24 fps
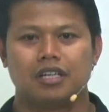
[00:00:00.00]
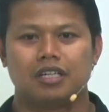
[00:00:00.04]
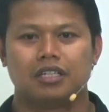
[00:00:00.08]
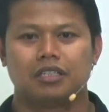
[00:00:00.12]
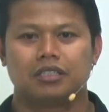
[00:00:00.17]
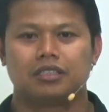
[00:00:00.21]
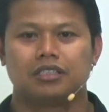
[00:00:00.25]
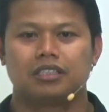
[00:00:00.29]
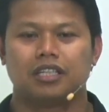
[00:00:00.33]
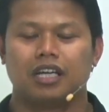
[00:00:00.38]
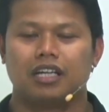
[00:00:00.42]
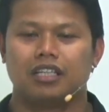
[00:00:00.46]

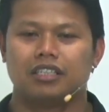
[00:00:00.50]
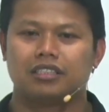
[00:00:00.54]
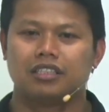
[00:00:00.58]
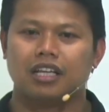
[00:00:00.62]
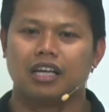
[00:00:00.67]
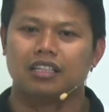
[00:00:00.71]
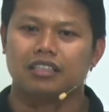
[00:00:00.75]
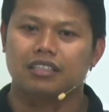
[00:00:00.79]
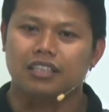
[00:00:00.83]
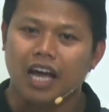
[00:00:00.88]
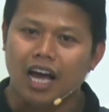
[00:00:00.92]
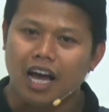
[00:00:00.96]
Sa
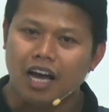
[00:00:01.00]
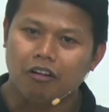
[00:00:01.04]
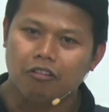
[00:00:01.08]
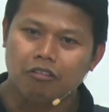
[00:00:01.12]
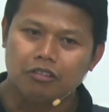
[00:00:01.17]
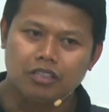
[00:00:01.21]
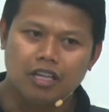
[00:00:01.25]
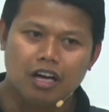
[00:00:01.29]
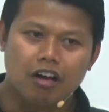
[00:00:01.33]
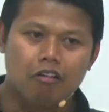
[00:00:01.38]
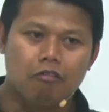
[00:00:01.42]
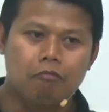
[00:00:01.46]
isang tao
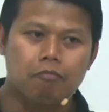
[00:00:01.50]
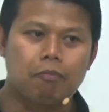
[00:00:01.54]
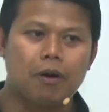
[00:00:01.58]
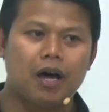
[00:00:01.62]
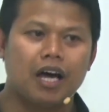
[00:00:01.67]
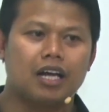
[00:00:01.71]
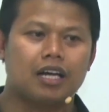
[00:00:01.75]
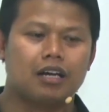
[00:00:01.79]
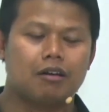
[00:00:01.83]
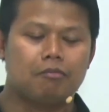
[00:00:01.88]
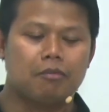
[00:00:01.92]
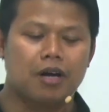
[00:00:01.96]
daw
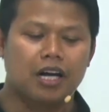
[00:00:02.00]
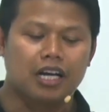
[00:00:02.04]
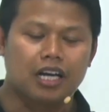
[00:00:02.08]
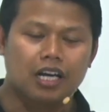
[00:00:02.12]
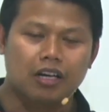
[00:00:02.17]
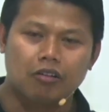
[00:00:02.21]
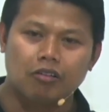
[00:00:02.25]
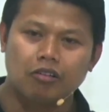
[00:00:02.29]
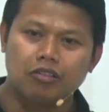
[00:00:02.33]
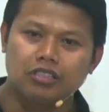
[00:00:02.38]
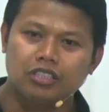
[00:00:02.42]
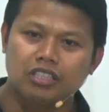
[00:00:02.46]
para
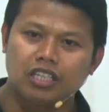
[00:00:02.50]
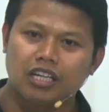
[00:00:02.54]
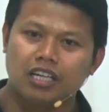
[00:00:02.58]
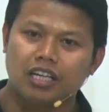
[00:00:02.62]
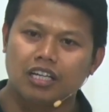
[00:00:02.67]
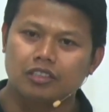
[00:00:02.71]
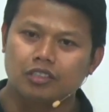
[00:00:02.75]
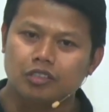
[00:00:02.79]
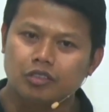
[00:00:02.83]
magkaroon siya ng